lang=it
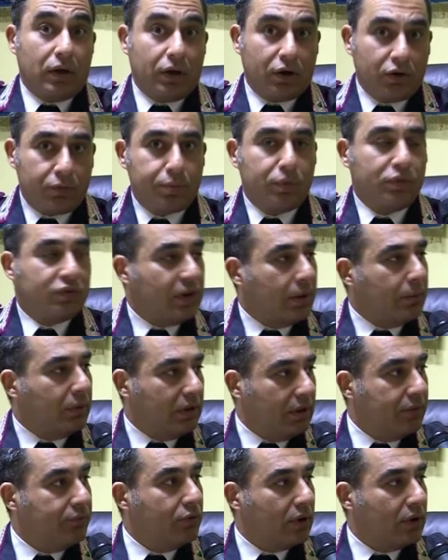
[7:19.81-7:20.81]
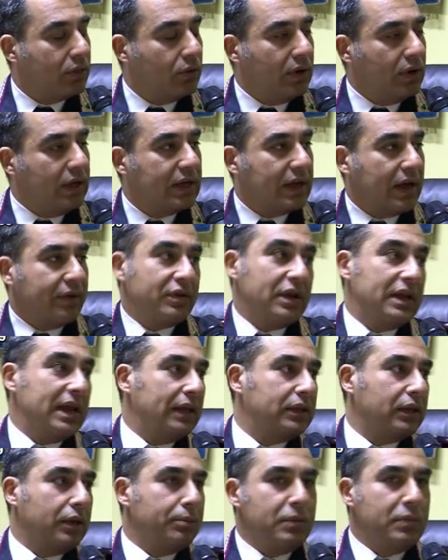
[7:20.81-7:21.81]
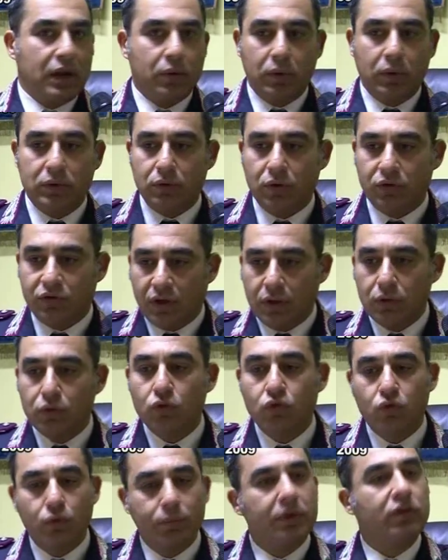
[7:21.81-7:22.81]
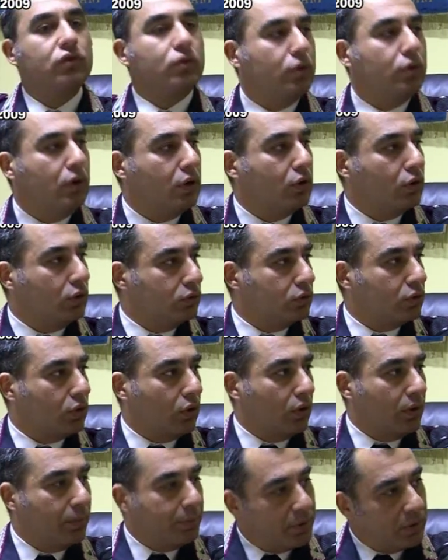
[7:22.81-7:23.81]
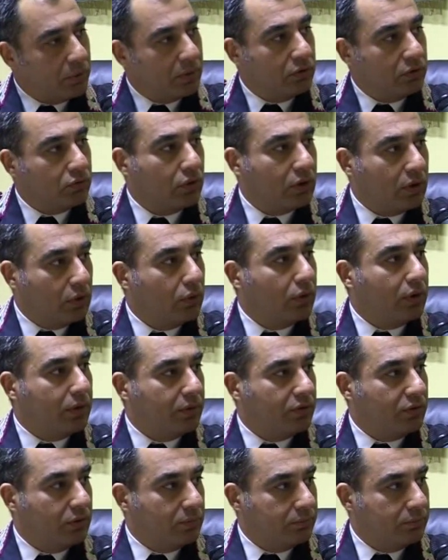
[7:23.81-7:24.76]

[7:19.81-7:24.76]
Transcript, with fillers: responsabili di violazioni gravi e gli altri 1400 subiscono il controllo. È per questo che noi